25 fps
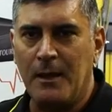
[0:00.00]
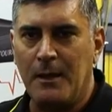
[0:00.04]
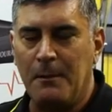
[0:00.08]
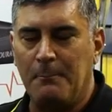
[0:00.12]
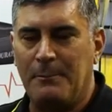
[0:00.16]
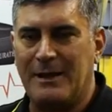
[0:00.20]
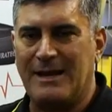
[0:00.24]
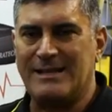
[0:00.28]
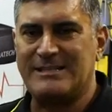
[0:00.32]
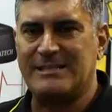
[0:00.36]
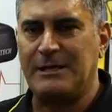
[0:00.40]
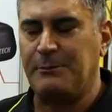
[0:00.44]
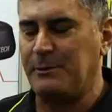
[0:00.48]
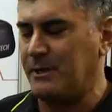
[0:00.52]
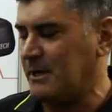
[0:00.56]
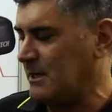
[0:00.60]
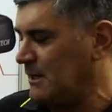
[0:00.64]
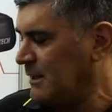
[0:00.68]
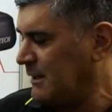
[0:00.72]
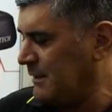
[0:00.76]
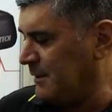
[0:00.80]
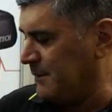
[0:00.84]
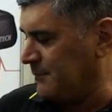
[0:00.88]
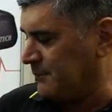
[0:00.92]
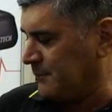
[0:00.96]
Para saber
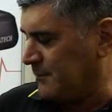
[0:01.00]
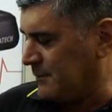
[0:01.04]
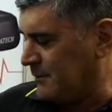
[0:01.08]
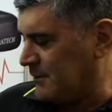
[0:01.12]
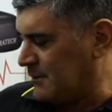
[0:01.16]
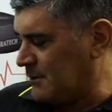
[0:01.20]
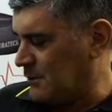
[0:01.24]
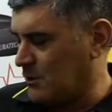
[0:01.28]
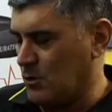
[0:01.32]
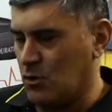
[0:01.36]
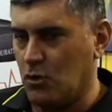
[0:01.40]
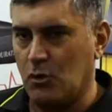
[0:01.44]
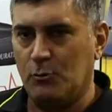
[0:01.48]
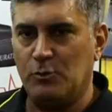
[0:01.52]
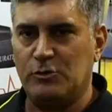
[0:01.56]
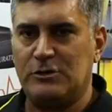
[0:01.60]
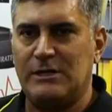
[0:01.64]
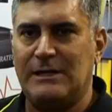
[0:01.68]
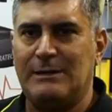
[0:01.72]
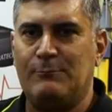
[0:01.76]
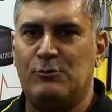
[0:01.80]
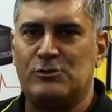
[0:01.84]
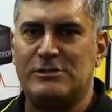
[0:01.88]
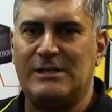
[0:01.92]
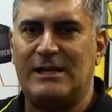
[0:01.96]
cómo
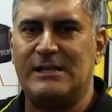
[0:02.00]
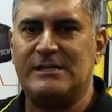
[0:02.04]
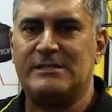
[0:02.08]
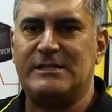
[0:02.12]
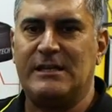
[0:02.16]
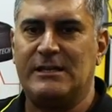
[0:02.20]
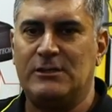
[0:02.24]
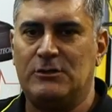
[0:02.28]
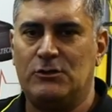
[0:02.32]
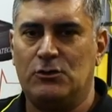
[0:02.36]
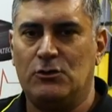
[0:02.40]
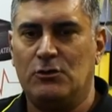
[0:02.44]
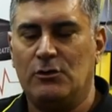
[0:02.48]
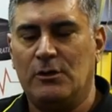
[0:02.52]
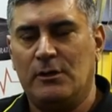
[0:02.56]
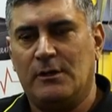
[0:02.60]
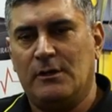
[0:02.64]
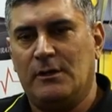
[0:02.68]
tenemos el asiento